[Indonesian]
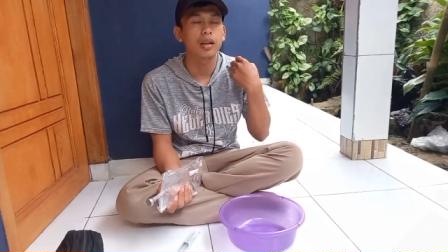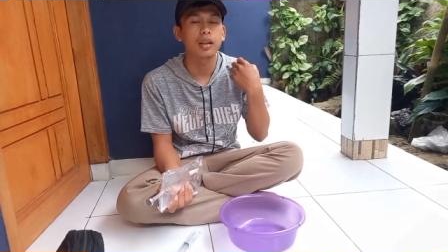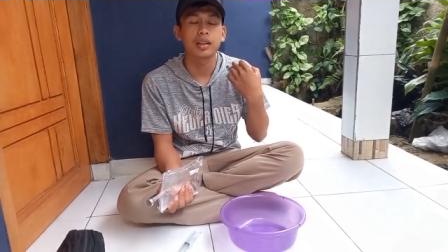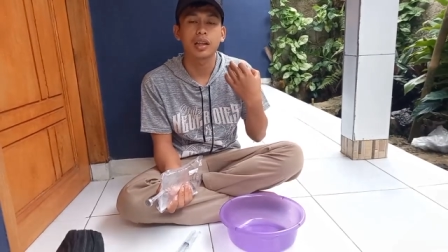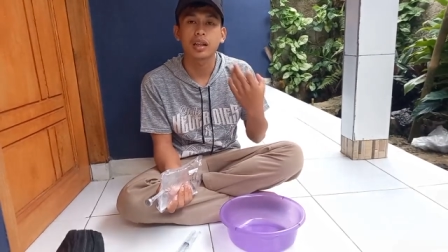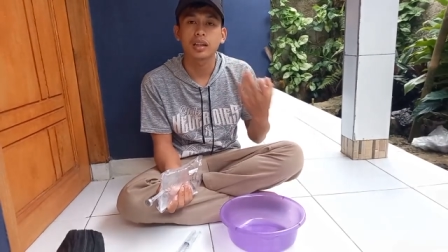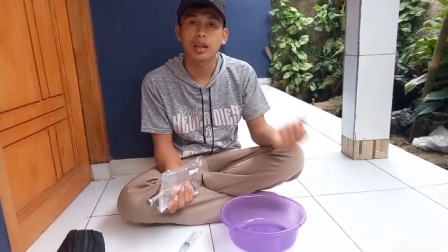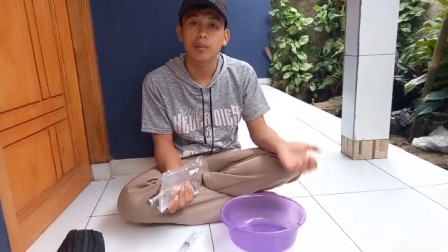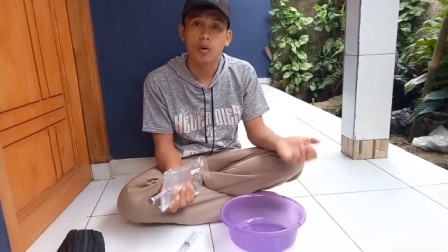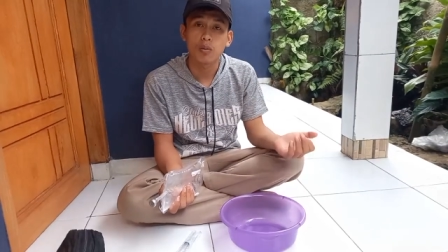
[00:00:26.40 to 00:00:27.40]
ketika
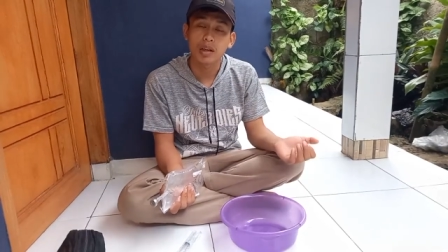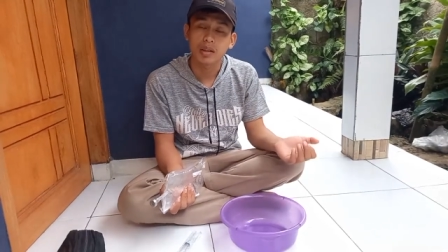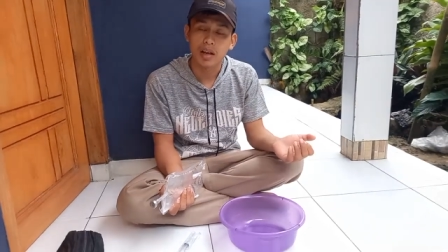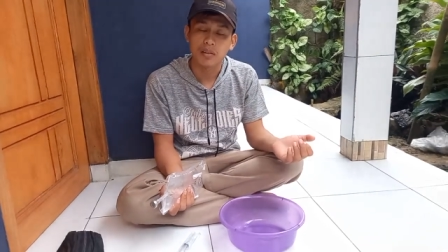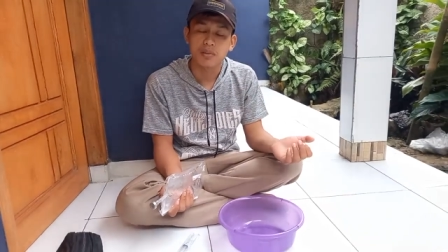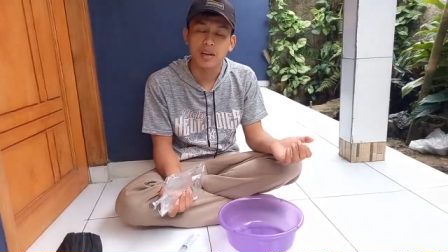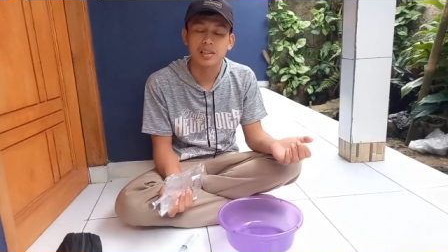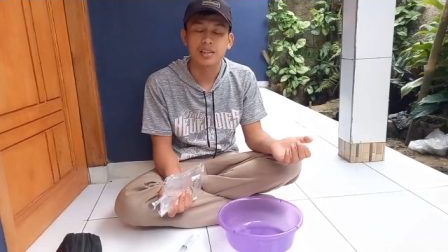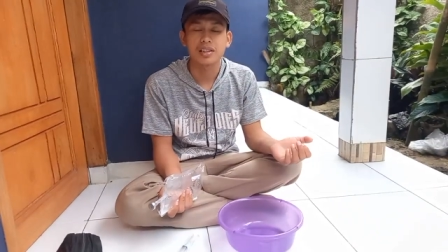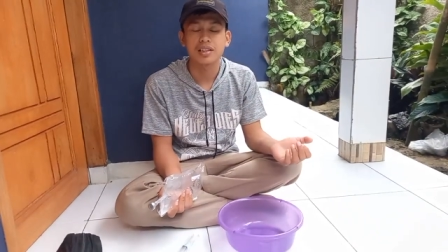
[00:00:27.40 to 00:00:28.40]
kita mau
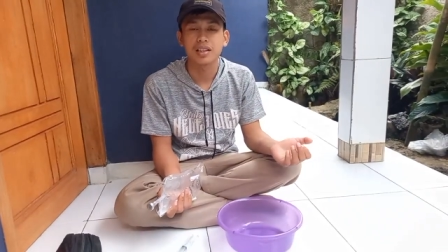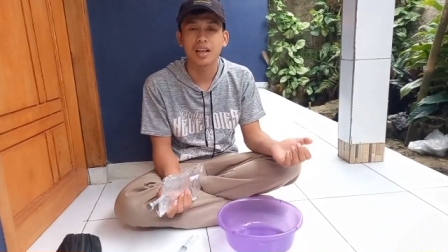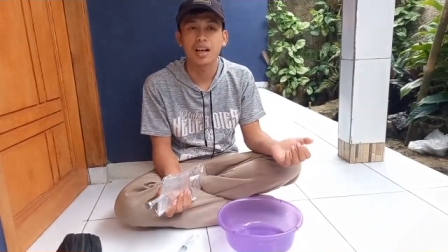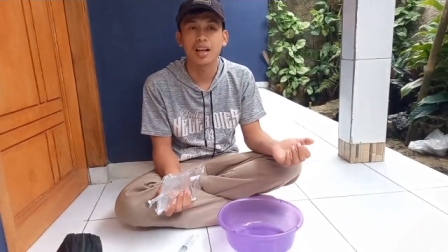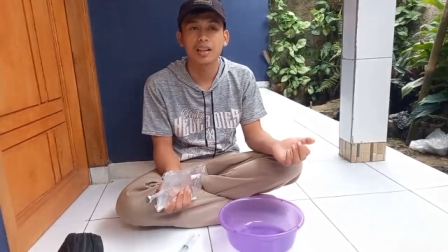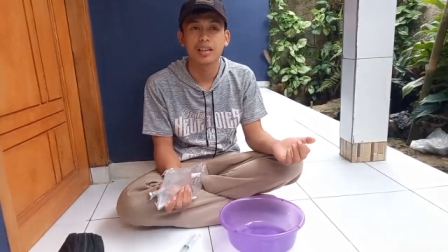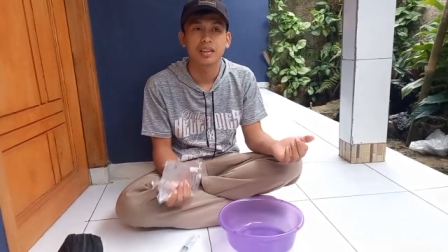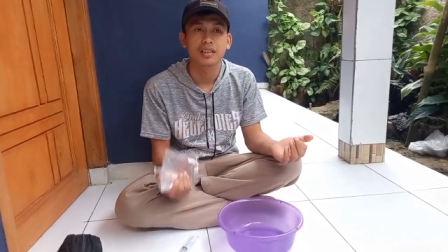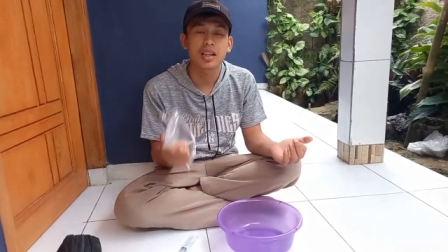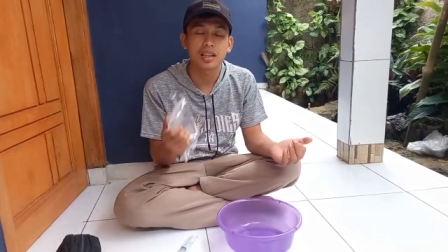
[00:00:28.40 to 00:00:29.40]
bernapas. Nah,
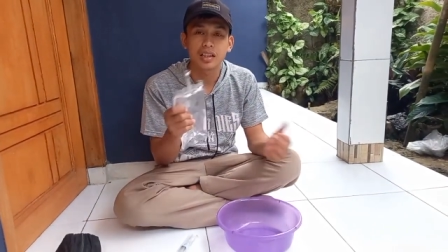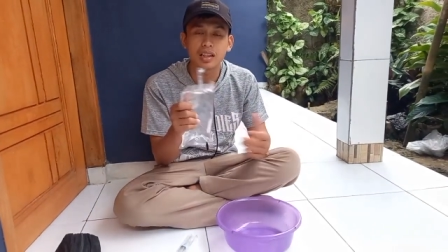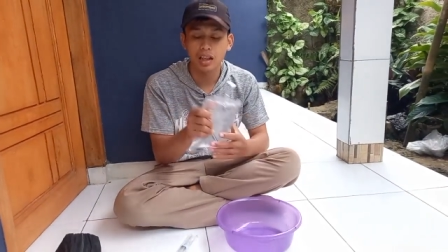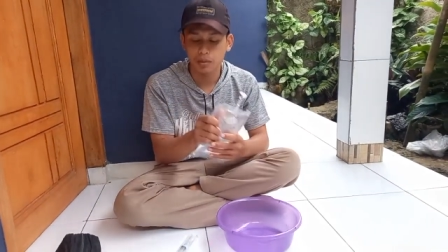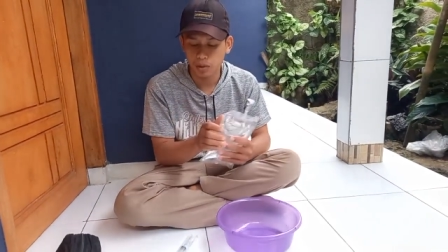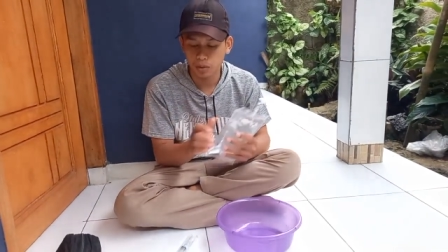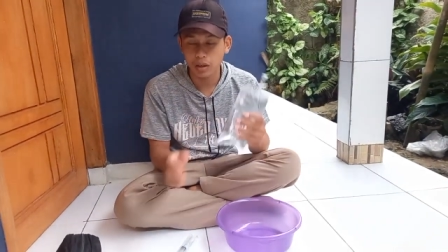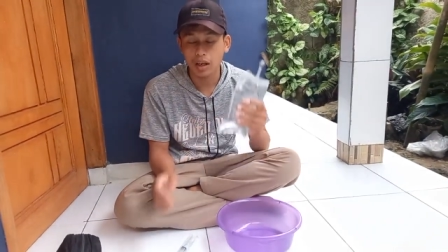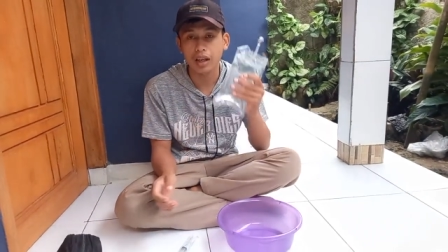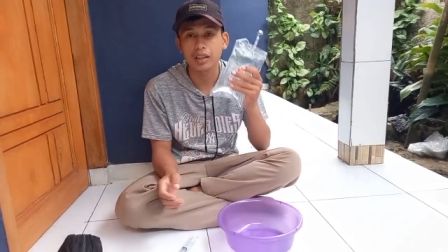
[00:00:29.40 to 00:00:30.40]
jadi dengan
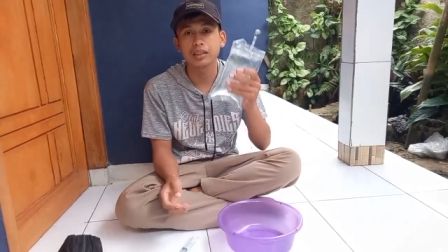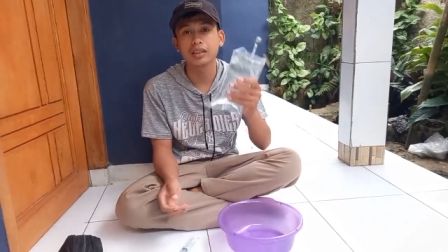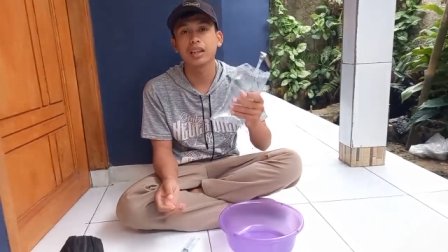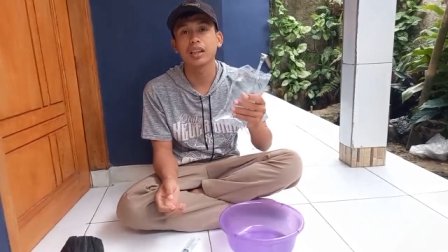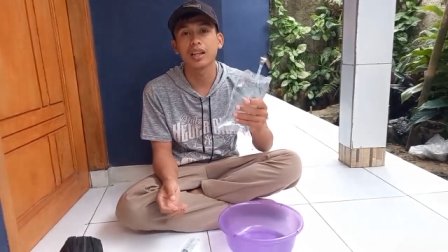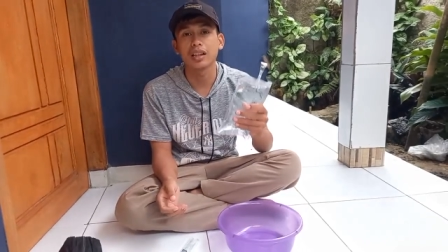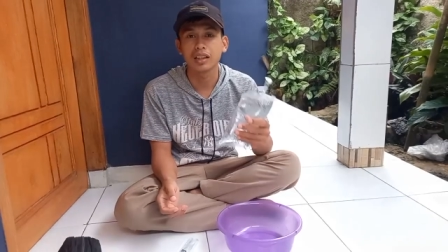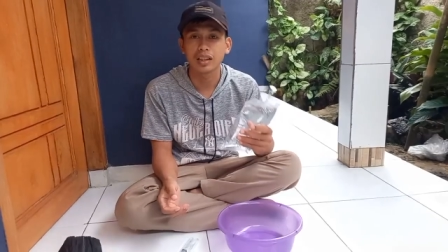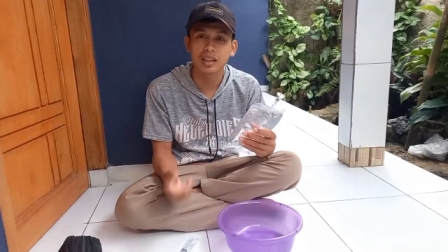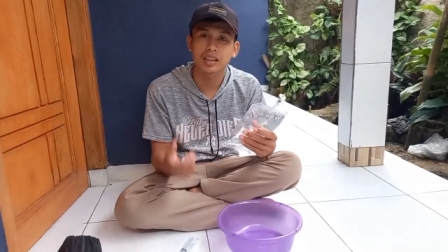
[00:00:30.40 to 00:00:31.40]
menggunakan cairan
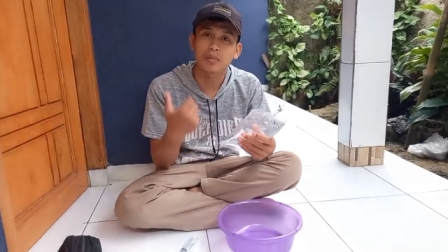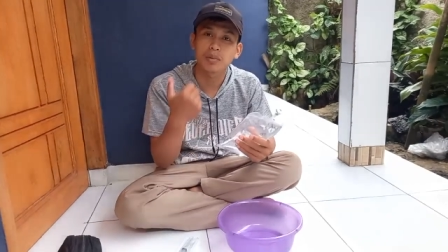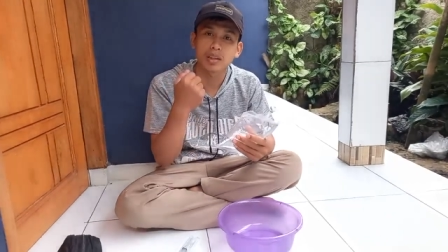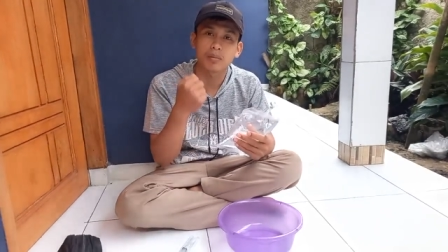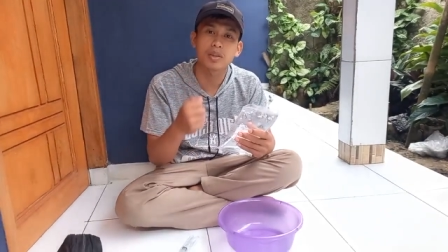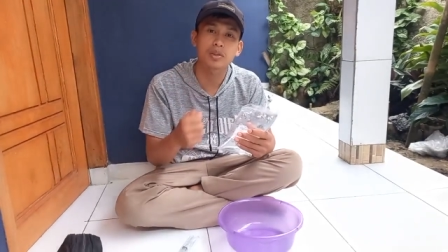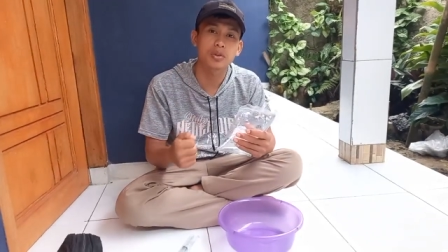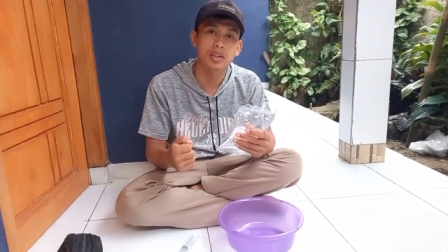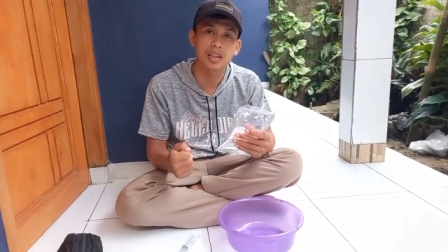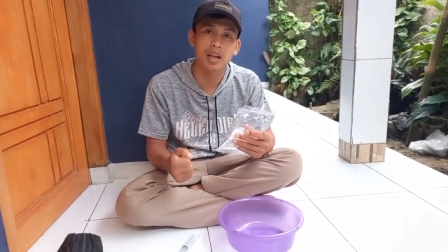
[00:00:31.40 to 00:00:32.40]
ini kita bisa
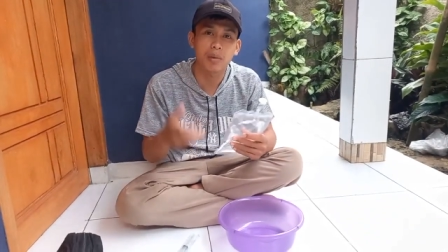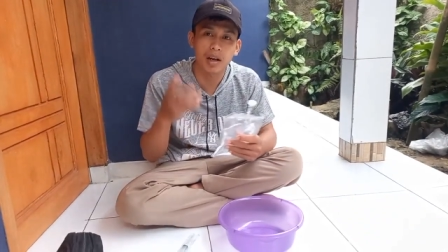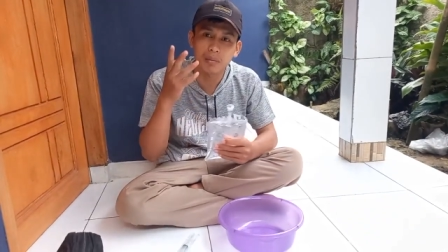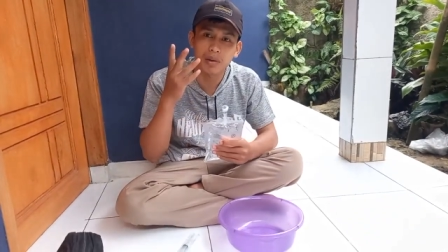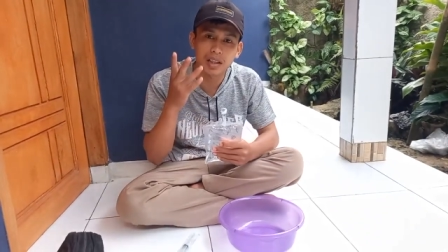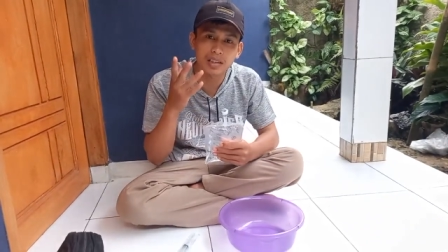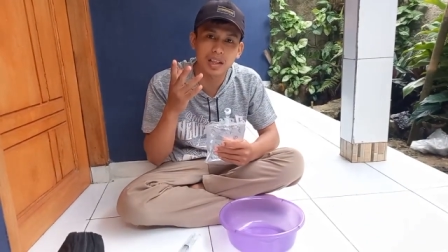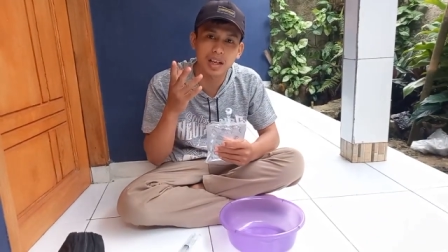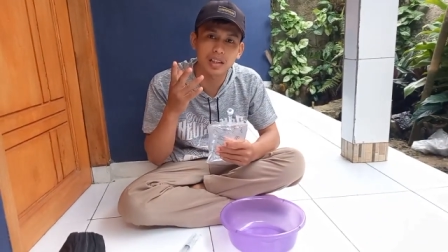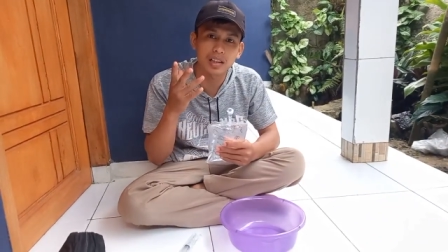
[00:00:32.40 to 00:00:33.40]
mencucinya. Bagaimana
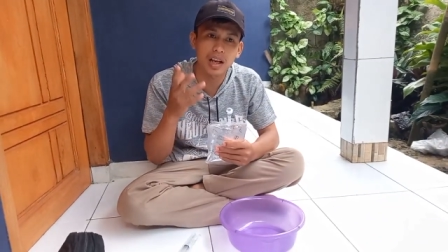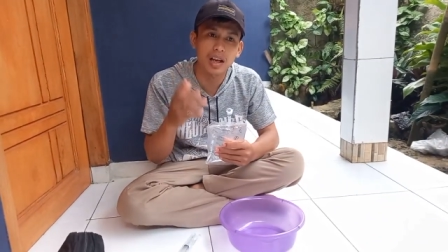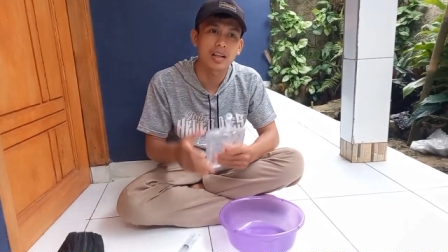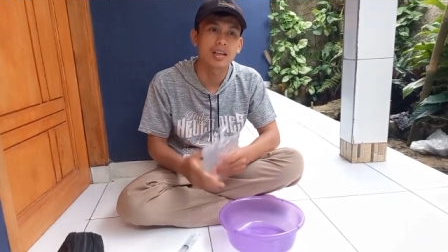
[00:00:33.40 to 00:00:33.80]
caranya?